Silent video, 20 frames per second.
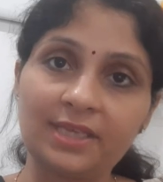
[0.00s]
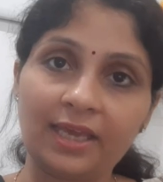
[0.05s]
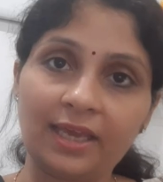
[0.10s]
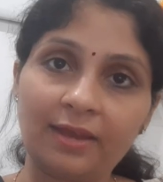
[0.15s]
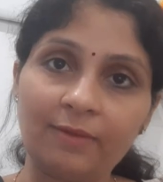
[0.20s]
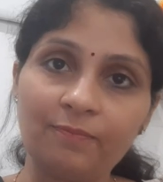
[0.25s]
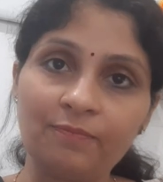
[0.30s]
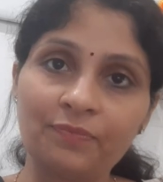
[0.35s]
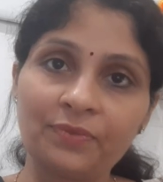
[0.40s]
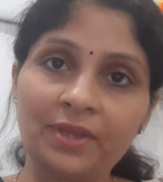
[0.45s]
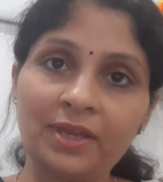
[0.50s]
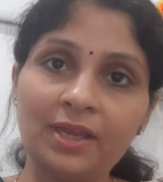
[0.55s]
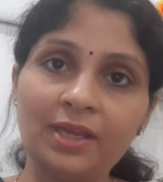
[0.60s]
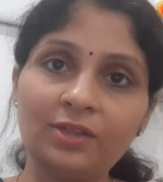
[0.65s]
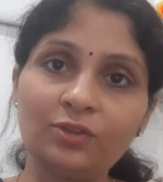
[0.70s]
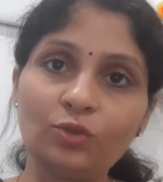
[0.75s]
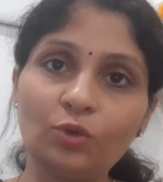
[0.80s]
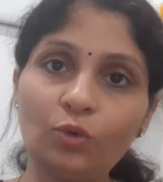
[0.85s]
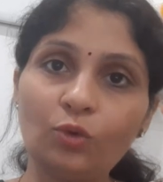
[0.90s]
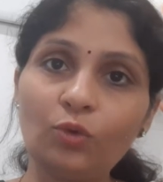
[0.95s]
है
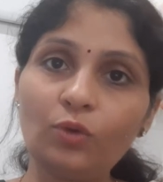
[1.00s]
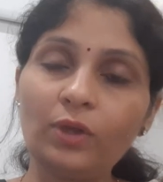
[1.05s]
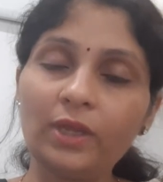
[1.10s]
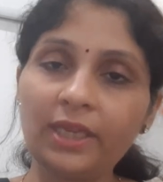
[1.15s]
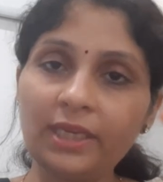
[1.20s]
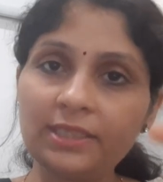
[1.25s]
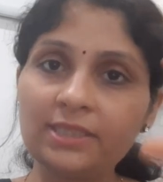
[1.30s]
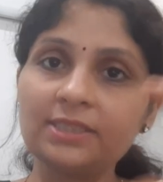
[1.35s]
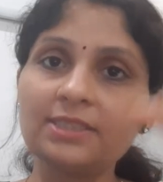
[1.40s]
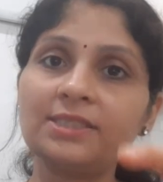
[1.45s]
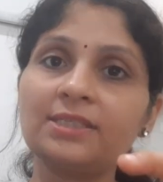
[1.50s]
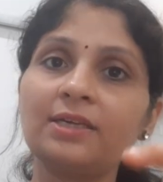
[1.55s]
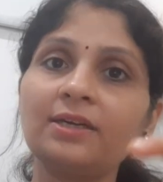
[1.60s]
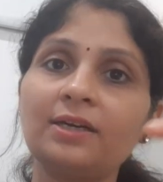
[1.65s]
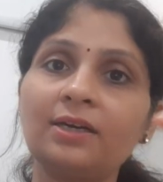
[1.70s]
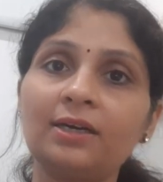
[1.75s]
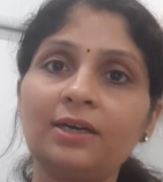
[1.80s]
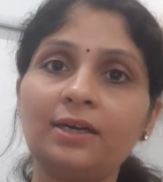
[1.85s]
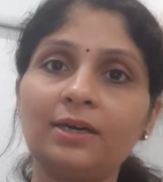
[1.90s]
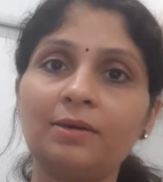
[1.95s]
तो इट इज़
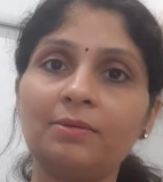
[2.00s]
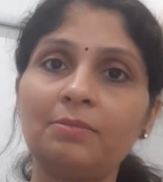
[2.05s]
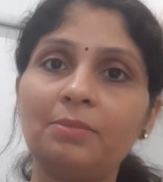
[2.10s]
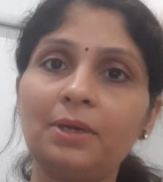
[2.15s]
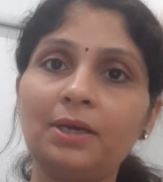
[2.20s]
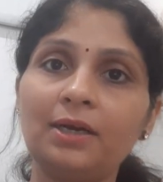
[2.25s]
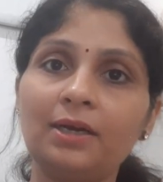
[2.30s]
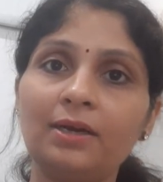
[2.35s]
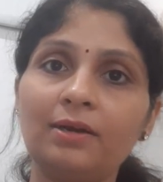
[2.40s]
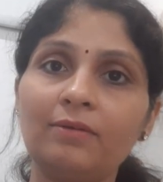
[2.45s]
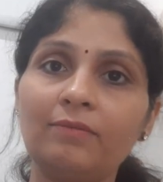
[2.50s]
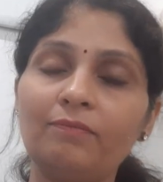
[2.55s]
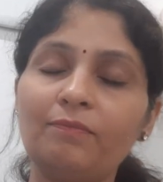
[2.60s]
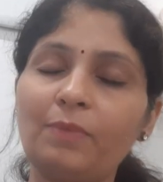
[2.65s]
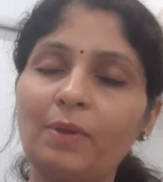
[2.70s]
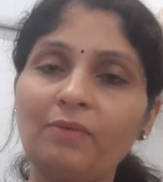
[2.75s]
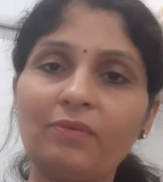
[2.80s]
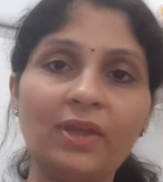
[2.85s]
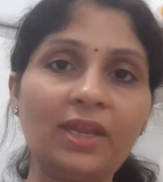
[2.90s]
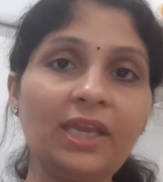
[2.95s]

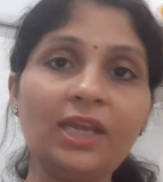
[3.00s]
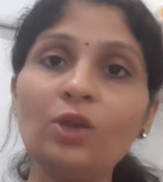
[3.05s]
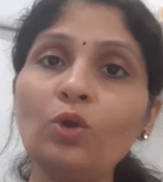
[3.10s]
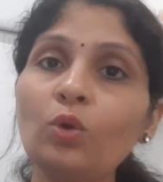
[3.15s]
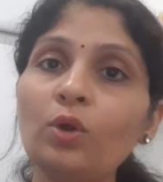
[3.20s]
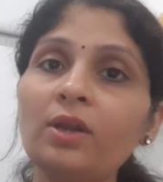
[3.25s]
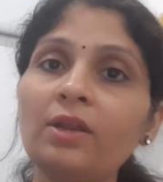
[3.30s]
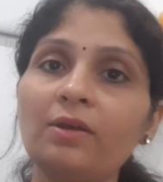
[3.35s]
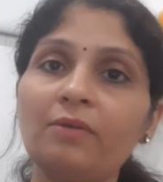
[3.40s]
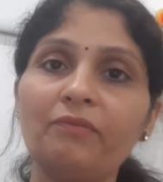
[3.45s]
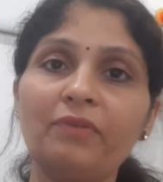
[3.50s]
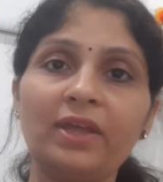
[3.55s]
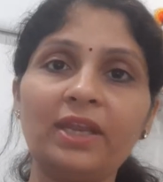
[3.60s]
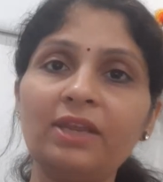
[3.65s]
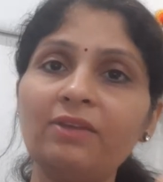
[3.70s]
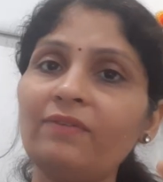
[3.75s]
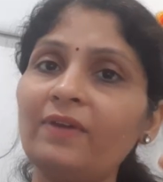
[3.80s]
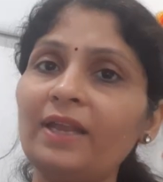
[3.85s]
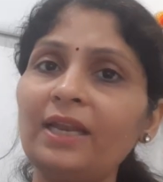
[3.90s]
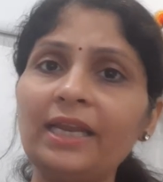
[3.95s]
वेरी गुड
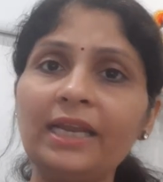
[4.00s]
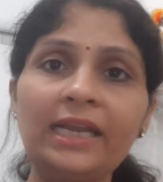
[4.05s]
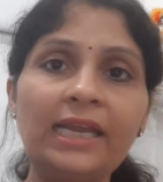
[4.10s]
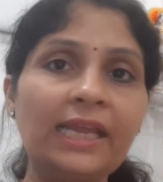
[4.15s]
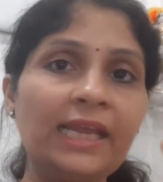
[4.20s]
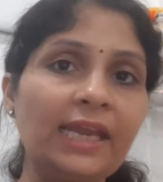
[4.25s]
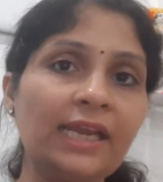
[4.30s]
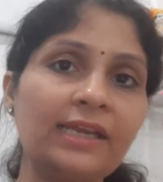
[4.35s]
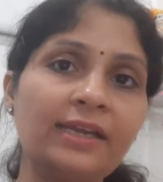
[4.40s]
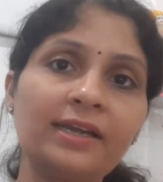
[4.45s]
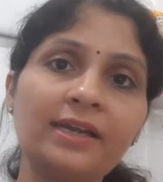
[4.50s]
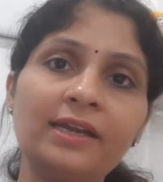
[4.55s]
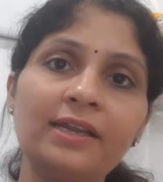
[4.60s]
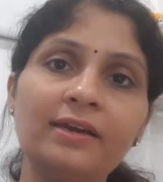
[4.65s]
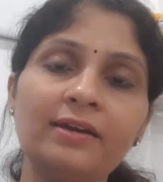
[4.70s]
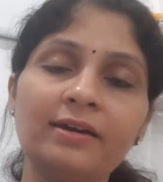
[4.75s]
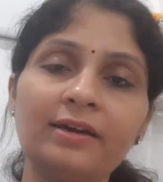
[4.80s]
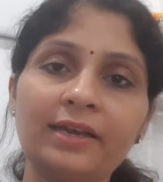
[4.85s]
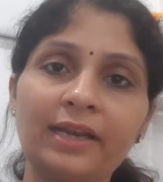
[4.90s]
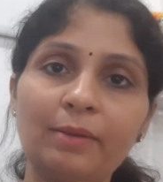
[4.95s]
वेरी वेल इंडिकेटेड
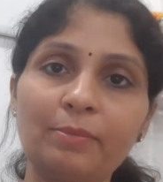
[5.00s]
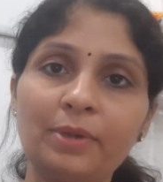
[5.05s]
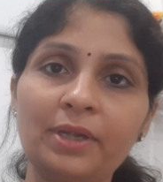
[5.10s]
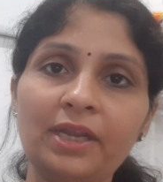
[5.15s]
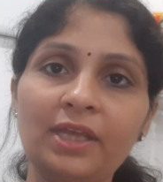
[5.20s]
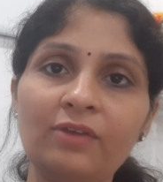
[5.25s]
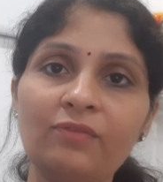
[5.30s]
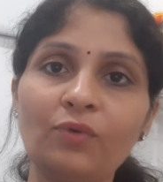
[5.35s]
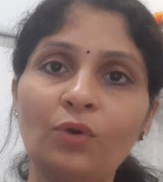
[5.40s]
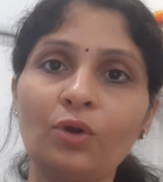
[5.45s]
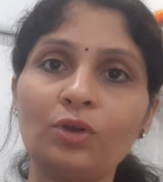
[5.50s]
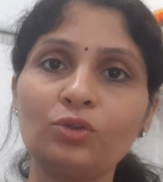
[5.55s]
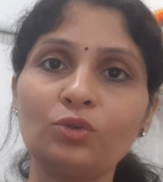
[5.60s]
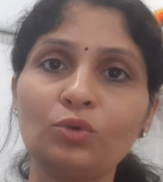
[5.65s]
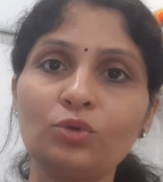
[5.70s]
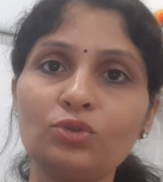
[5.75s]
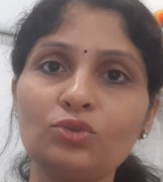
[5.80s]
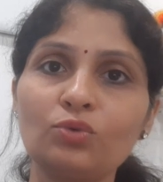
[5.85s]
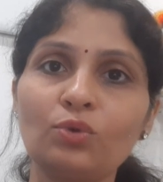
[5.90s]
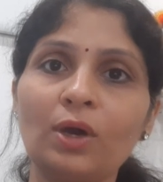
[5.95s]
रेमेडी फॉर
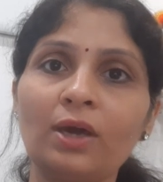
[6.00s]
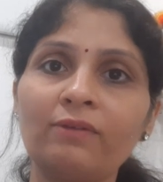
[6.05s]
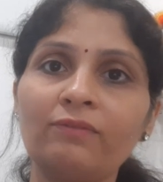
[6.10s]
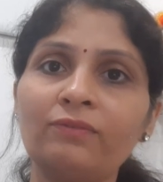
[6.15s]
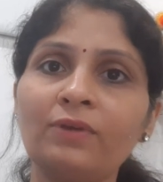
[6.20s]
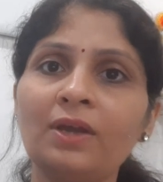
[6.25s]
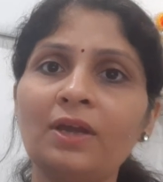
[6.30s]
दोज हु आर